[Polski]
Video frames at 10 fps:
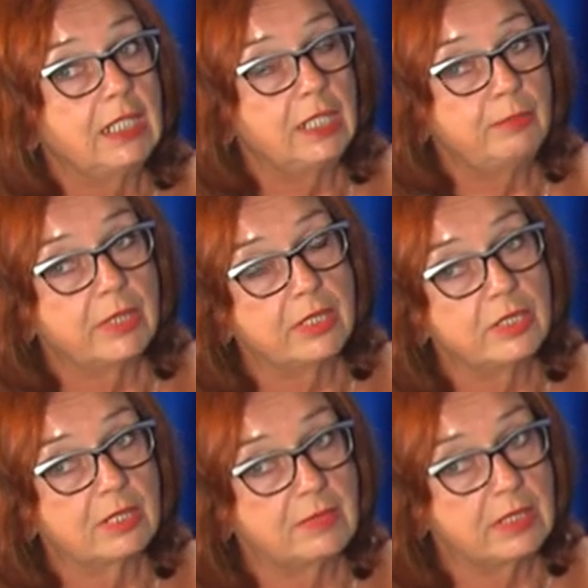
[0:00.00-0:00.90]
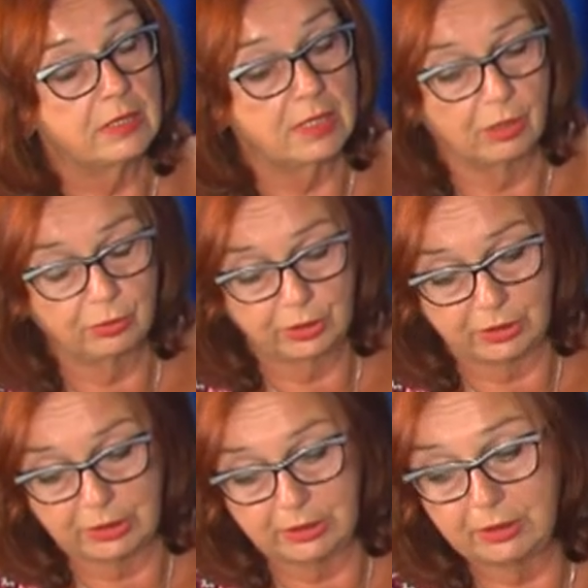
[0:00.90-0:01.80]
i będziemy
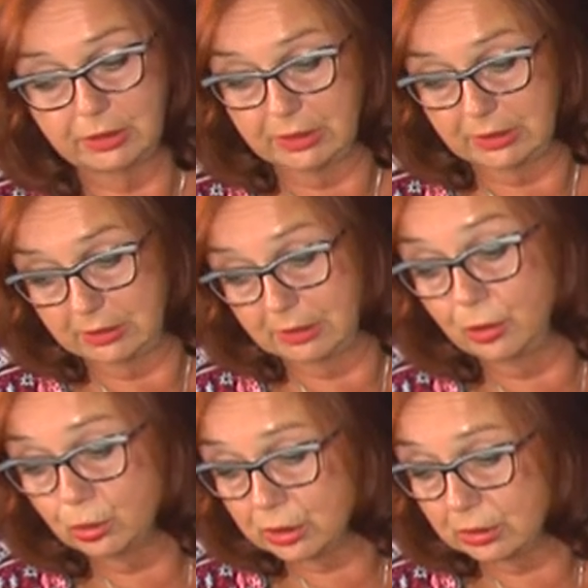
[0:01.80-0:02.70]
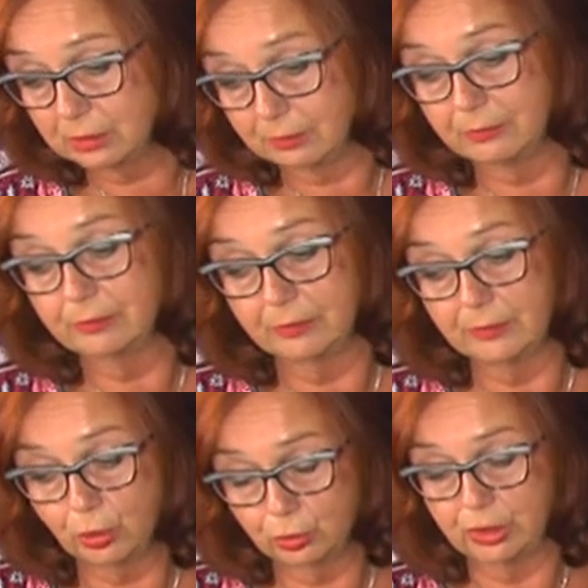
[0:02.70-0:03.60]
gościć, e, e,
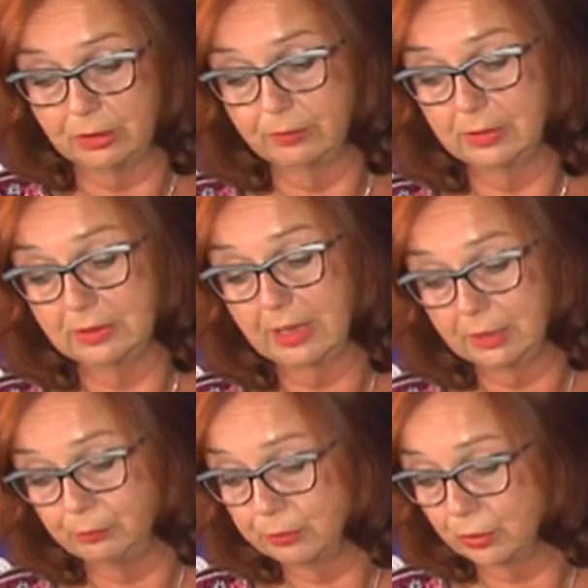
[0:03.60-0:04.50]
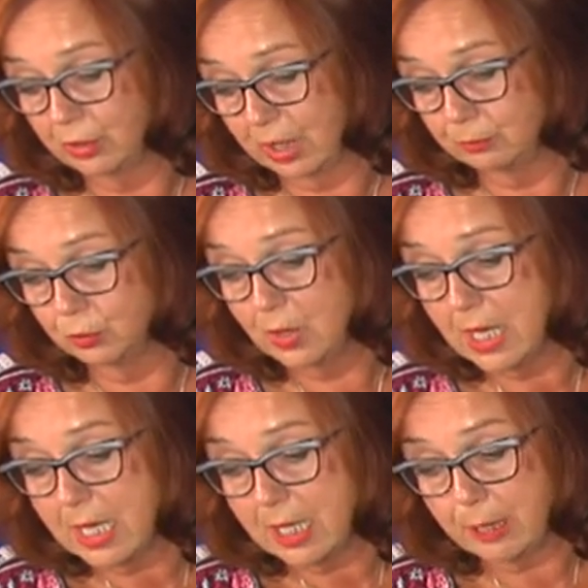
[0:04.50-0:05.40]
gościem takim programu
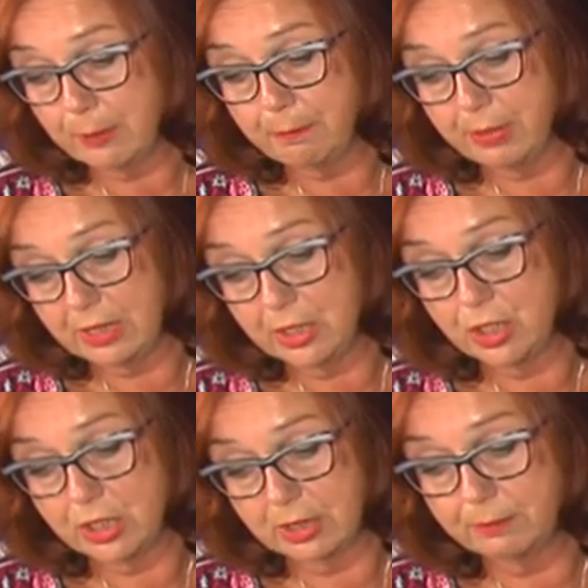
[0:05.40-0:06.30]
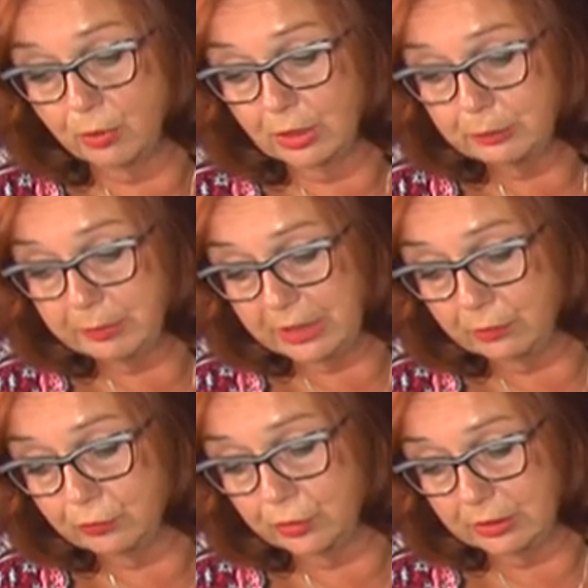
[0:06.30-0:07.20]
e, będzie po raz
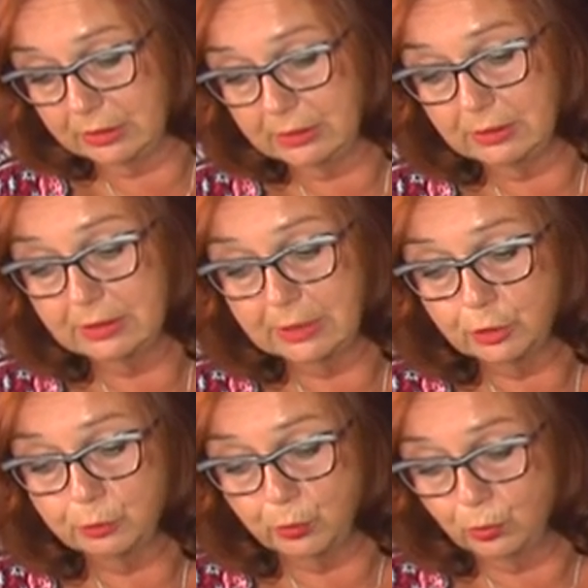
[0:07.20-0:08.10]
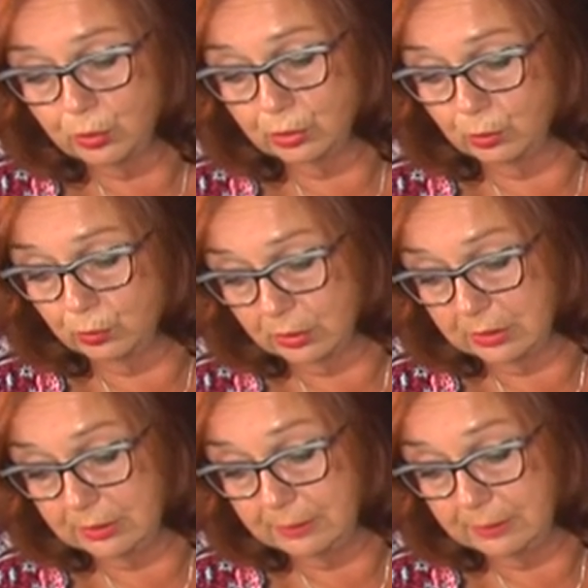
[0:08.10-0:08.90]
pierwszy zespół, który